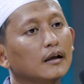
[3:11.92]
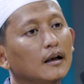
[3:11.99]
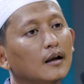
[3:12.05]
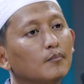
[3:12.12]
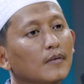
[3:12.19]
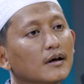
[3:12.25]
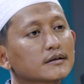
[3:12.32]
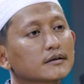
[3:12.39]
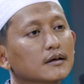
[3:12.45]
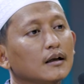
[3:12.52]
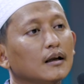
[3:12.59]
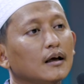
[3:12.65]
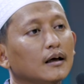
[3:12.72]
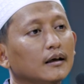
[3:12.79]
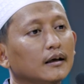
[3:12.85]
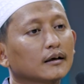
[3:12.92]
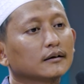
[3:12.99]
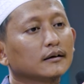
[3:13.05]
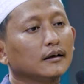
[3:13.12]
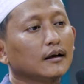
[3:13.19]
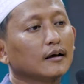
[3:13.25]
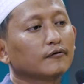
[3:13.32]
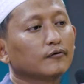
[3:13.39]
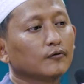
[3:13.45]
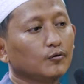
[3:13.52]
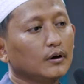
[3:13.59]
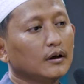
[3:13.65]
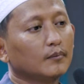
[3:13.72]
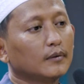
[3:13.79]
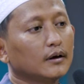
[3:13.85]
dalam masalah ikhtilaf
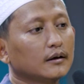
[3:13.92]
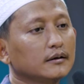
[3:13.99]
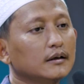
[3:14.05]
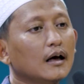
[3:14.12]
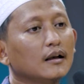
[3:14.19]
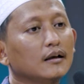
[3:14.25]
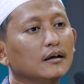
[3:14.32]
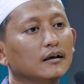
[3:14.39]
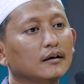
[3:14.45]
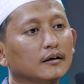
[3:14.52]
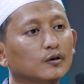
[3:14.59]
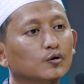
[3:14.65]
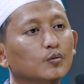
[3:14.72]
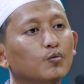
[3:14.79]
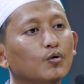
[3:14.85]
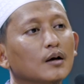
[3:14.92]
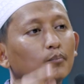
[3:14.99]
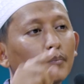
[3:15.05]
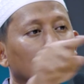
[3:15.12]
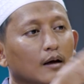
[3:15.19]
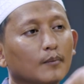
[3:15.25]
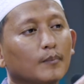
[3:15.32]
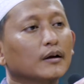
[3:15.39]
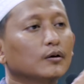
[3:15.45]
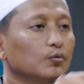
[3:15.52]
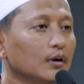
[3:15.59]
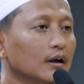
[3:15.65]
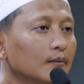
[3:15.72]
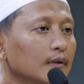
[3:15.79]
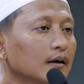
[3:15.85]
ulama, dalil itu bukan pendapat
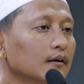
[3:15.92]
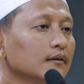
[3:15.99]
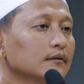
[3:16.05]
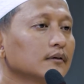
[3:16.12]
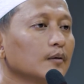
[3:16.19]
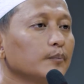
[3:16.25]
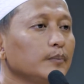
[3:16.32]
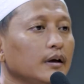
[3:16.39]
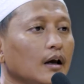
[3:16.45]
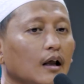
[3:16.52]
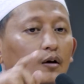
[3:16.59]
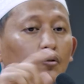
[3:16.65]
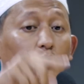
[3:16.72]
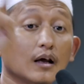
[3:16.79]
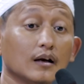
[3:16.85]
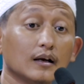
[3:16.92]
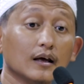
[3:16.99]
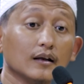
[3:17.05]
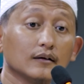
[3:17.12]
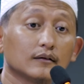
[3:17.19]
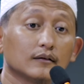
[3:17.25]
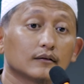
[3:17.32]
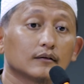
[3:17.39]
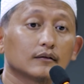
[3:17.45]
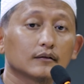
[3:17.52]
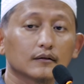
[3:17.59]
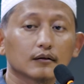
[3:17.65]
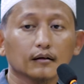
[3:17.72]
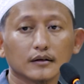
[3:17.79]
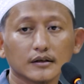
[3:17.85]
ulama, tapi Al-Quran dan
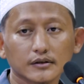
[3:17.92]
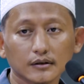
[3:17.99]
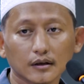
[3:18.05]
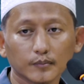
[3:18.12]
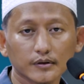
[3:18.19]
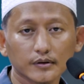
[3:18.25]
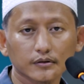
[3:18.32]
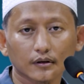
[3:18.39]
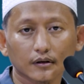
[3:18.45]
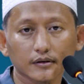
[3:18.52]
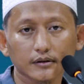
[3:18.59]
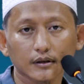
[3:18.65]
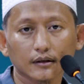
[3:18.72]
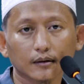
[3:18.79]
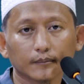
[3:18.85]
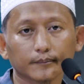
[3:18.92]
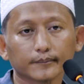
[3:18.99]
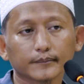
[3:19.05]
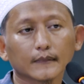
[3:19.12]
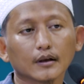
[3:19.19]
hadis Nabi SAW.